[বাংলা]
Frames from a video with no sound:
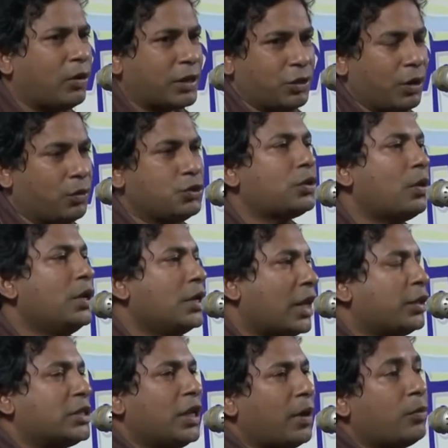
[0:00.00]
আর কোয়ান্টা
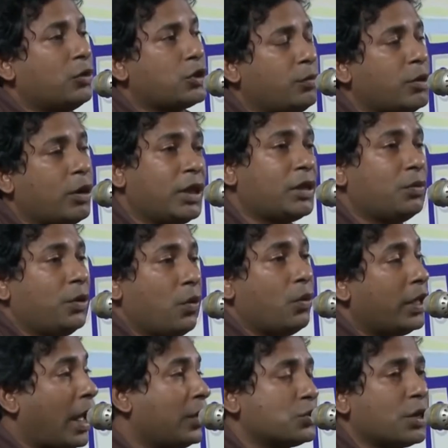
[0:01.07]
ভঙ্গি
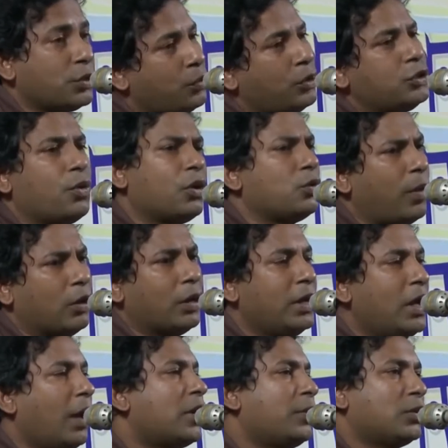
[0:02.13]
চুয়াত্তর কোয়ান্টা
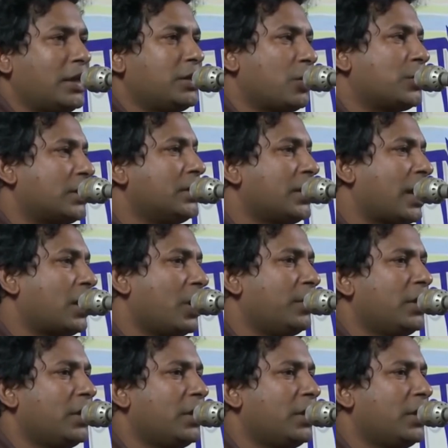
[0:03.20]
সংকেত সম্পর্কে